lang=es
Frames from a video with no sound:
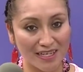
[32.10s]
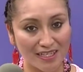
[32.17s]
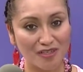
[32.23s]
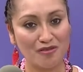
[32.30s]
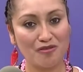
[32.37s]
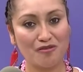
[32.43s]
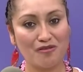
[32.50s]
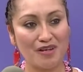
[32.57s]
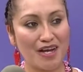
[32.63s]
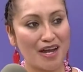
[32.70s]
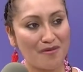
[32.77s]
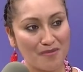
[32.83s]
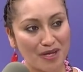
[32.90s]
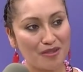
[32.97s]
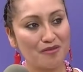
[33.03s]
hecho
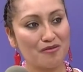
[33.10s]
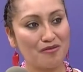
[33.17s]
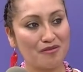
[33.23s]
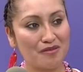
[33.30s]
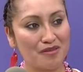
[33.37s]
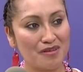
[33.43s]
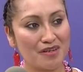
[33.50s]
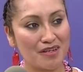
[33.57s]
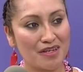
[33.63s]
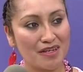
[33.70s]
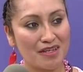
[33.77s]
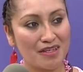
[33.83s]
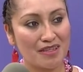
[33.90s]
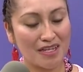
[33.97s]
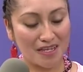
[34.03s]
a mano,
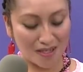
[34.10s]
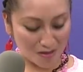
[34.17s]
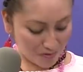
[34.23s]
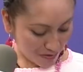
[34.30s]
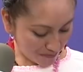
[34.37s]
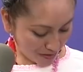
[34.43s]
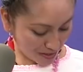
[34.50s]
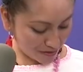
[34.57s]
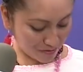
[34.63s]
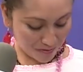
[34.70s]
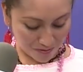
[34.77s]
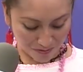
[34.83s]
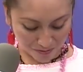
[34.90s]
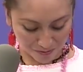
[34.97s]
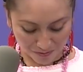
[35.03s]
tejido a
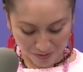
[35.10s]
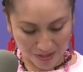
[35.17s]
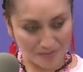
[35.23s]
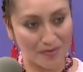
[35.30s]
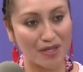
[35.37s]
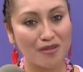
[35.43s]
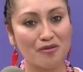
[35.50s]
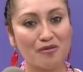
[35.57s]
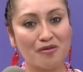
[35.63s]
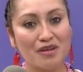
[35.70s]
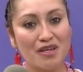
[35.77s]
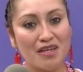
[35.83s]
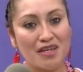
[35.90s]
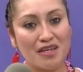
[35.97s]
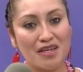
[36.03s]
mano, costura a mano,
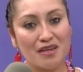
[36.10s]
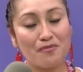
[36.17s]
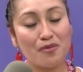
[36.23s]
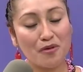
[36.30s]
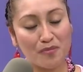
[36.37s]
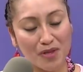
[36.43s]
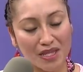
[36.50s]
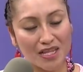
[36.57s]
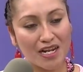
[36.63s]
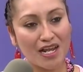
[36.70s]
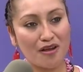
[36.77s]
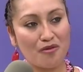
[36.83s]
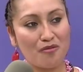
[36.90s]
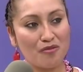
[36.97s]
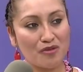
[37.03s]
eh, propia de
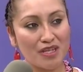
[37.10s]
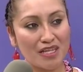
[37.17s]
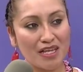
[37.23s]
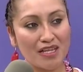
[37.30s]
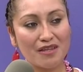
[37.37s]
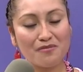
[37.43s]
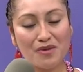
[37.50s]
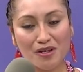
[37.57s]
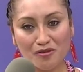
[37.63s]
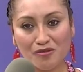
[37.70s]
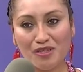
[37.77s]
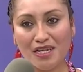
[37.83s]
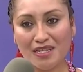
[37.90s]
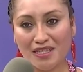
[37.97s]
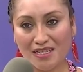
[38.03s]
la comunidad de
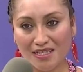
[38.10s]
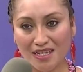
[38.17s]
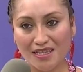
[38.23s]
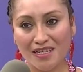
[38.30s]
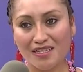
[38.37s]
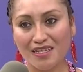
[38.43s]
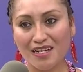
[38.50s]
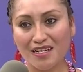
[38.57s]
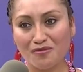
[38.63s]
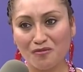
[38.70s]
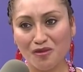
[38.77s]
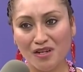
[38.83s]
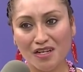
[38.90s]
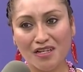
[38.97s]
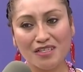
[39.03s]
manos artesanas de las
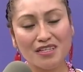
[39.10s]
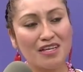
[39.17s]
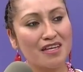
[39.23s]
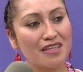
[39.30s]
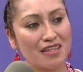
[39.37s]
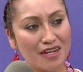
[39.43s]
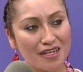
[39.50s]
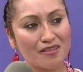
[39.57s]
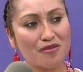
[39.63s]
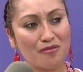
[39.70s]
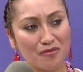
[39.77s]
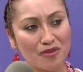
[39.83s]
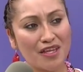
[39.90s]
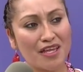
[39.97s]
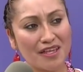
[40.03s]
mujeres de las
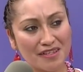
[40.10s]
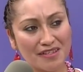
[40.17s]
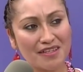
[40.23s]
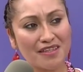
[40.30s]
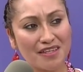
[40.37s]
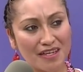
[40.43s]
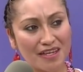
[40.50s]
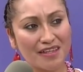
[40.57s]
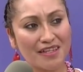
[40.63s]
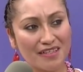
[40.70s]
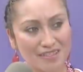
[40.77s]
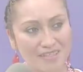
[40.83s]
comunidades indígenas.